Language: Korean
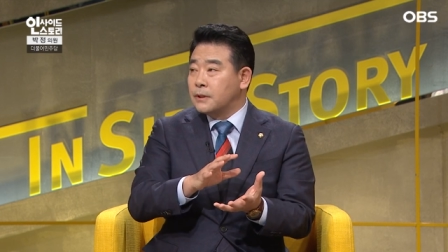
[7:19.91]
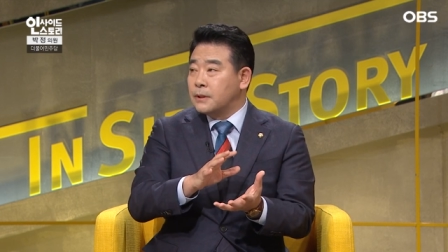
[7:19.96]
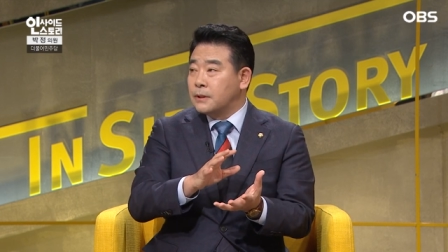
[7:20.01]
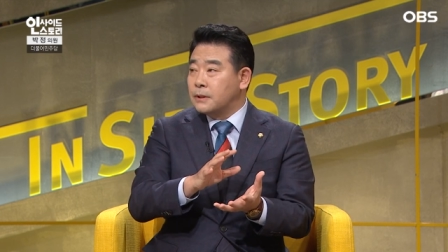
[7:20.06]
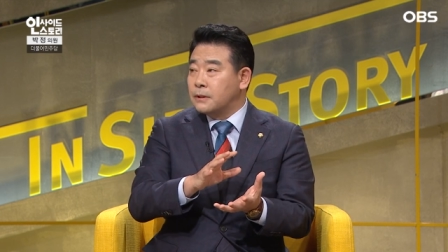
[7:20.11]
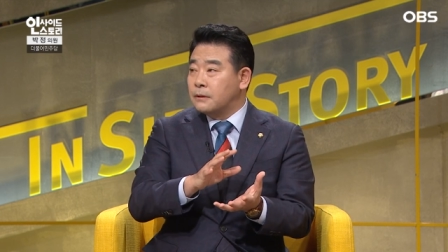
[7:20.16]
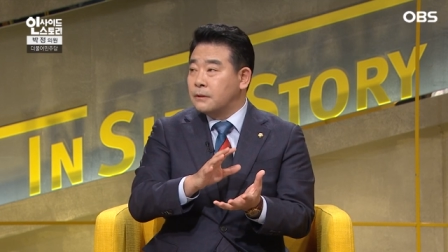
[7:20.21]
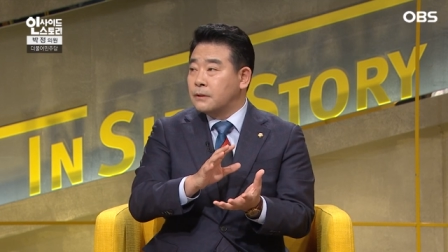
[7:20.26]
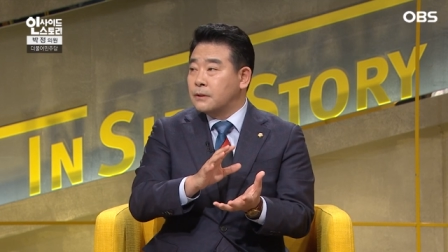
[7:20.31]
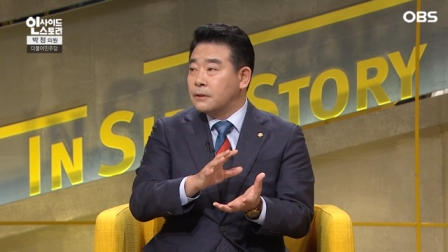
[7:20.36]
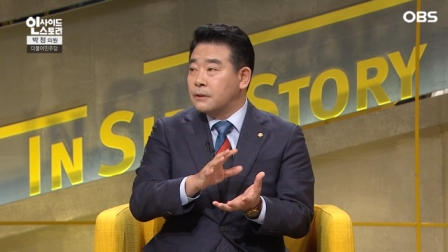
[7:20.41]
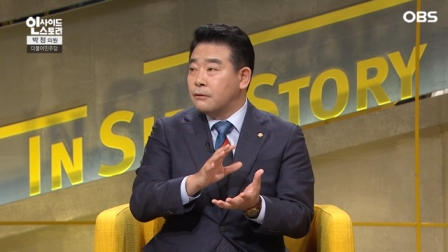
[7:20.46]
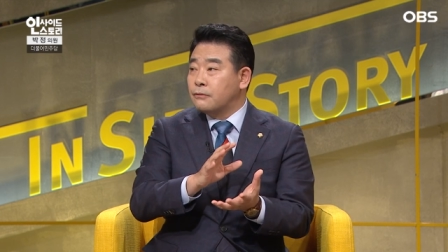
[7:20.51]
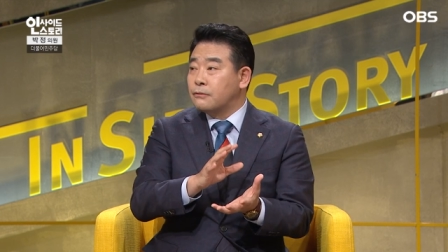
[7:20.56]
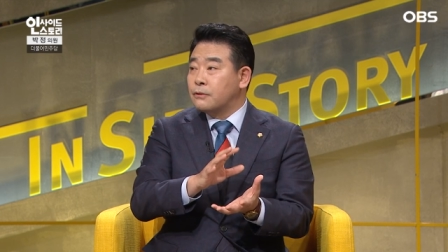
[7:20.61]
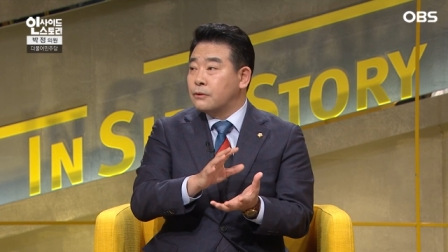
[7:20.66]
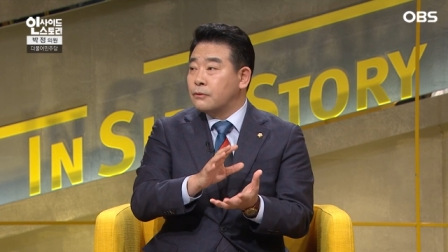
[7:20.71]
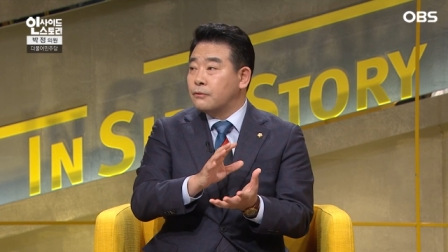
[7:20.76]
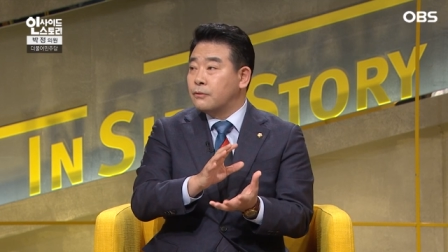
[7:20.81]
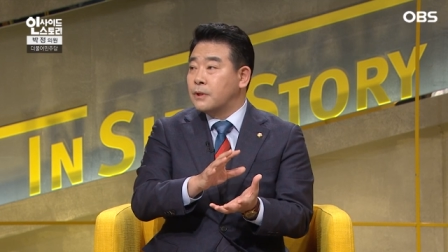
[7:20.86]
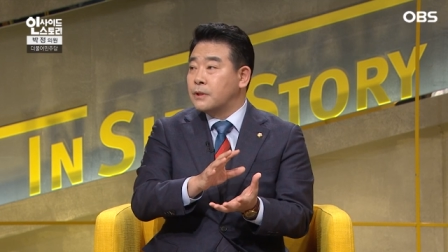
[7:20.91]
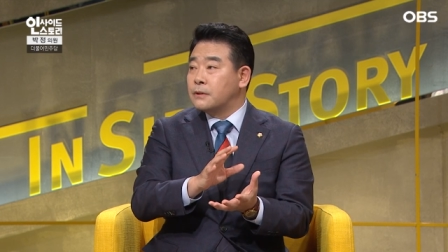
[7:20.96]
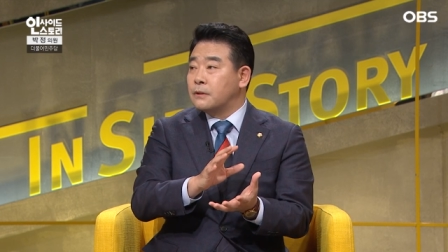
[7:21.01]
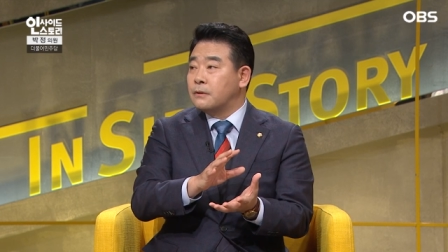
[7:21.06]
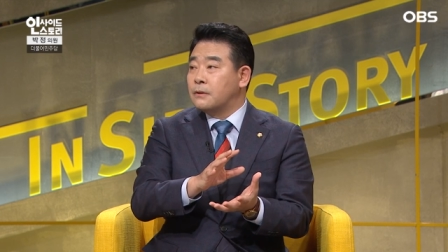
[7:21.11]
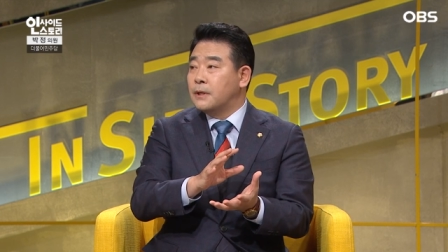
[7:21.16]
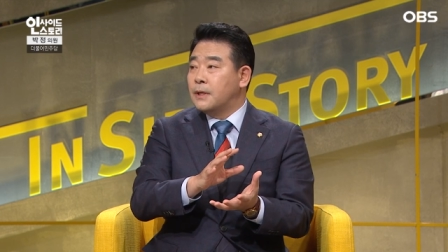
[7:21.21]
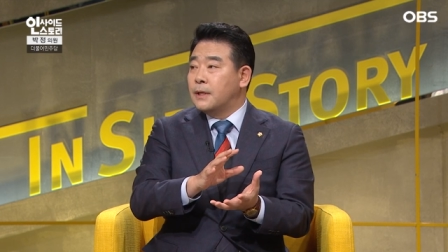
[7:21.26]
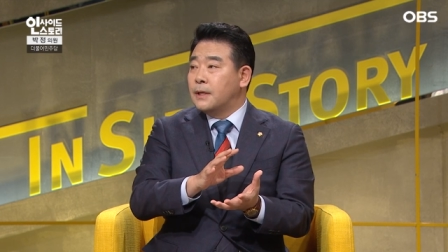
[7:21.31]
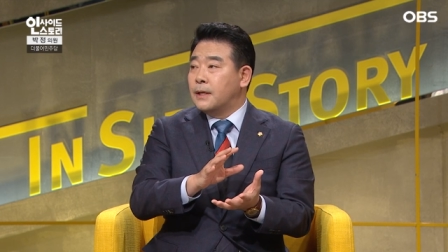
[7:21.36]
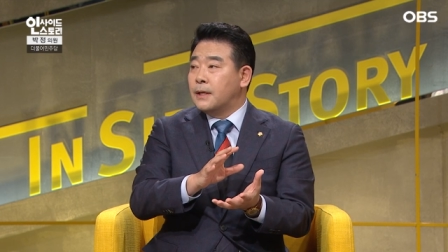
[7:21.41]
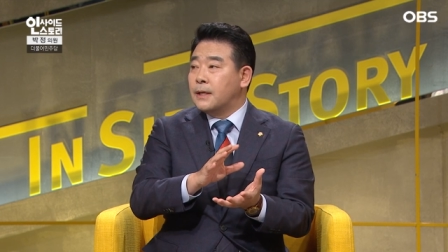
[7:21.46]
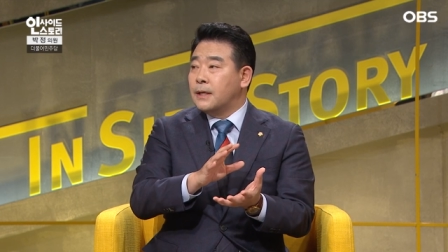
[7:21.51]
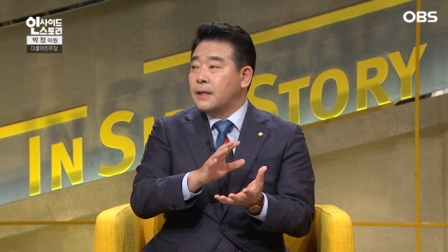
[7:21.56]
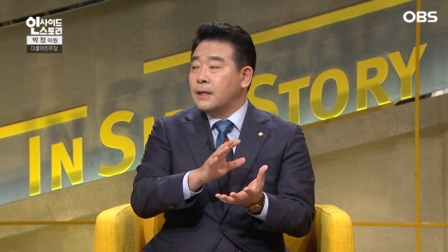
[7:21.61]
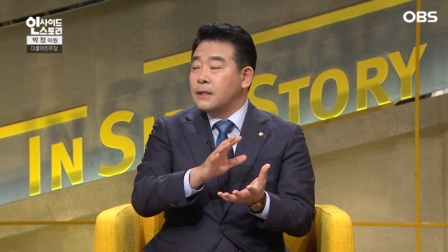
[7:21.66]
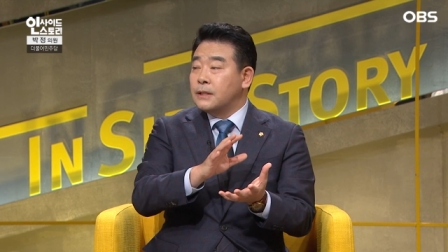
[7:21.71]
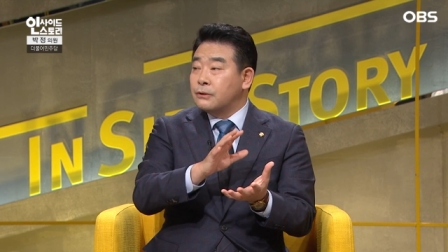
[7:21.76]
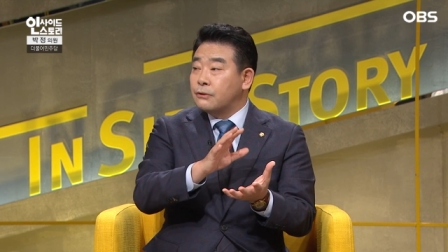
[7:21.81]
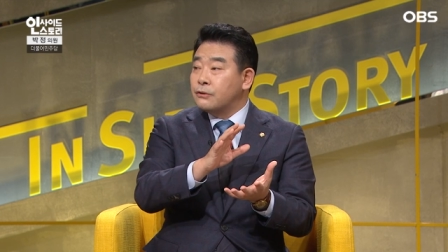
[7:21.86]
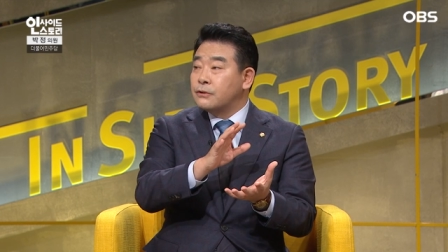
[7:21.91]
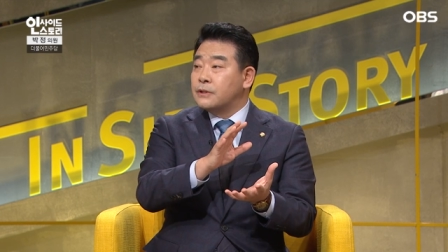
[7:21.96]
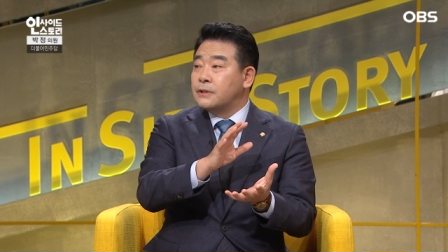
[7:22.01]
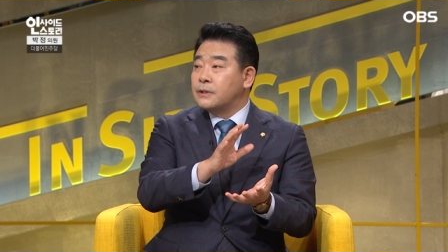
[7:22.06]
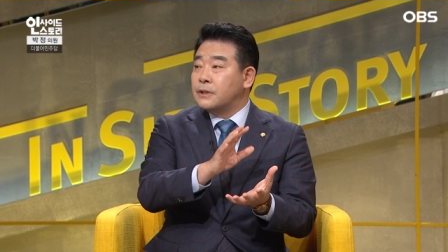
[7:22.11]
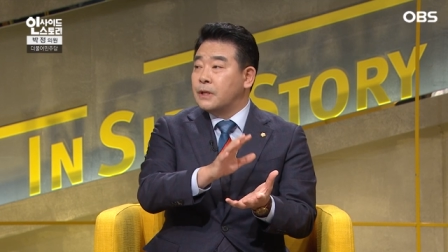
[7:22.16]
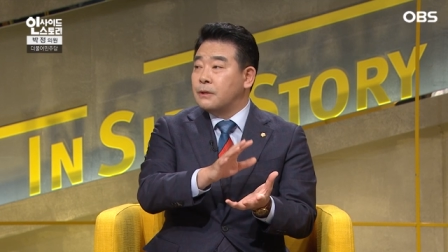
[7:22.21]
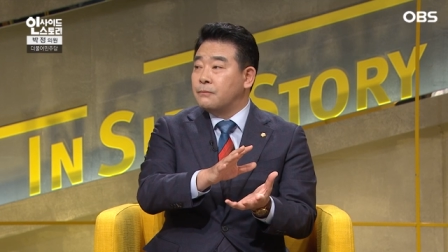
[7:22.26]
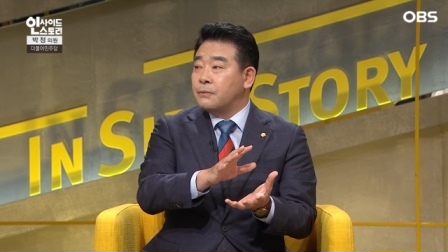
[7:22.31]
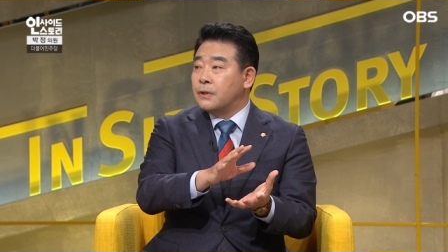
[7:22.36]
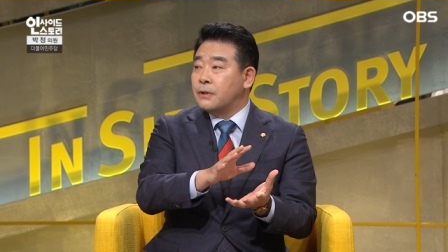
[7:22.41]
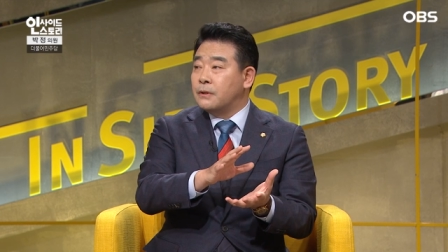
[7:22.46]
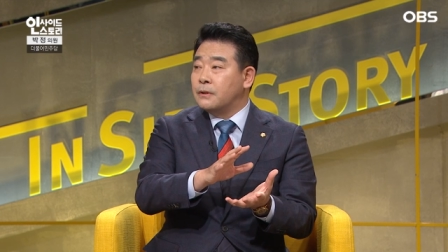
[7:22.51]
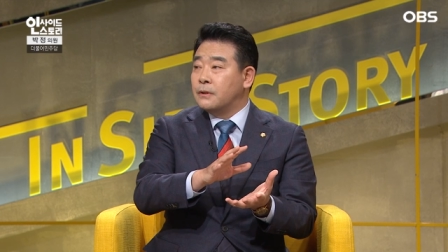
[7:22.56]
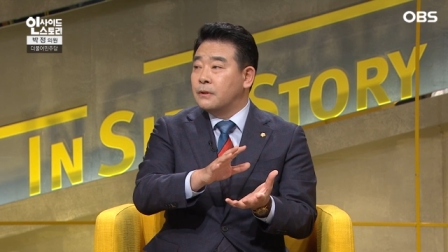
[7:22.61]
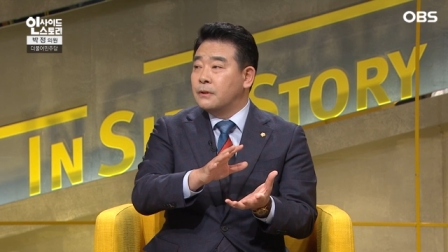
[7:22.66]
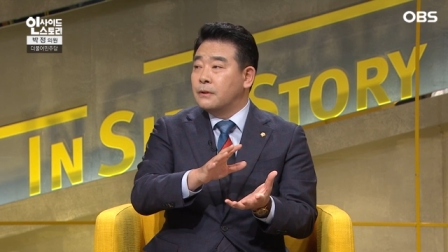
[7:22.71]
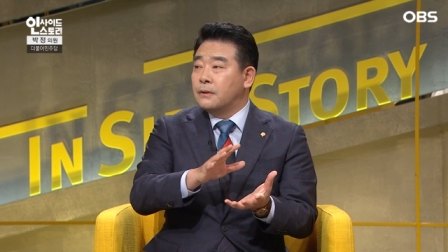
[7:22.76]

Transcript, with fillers: 이런 경우를 통해서 하나가 이루어진다면